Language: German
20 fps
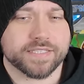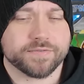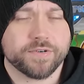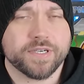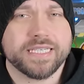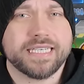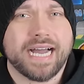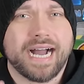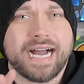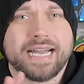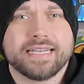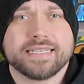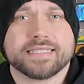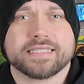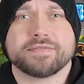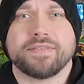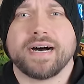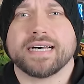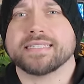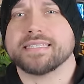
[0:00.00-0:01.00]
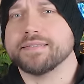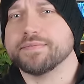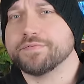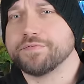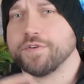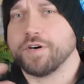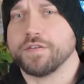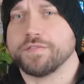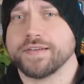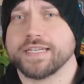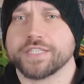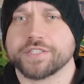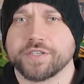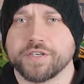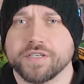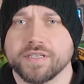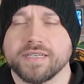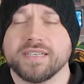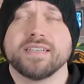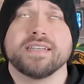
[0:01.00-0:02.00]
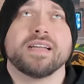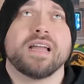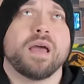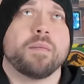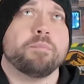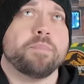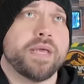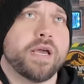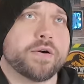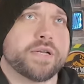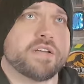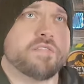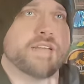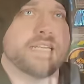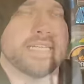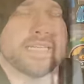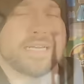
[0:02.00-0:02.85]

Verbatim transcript: Das wurde ja alles quasi im Vorfeld schon mehr oder